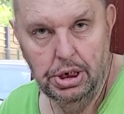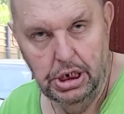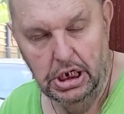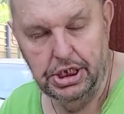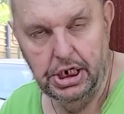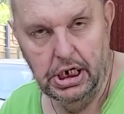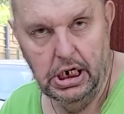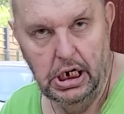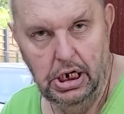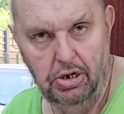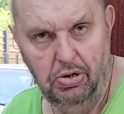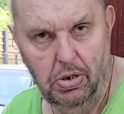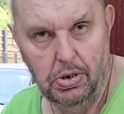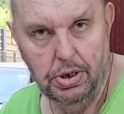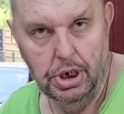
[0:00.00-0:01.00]
na ten
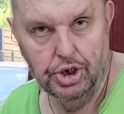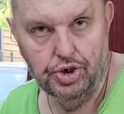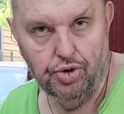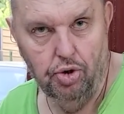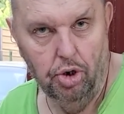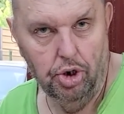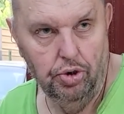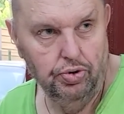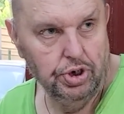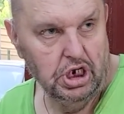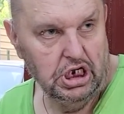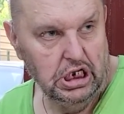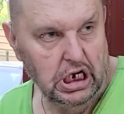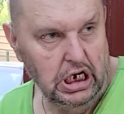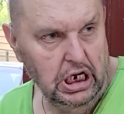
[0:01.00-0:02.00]
rejon, na szkolną i
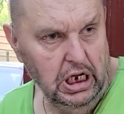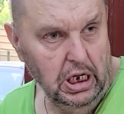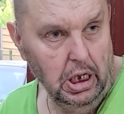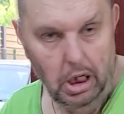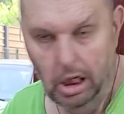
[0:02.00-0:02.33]
tak dalej.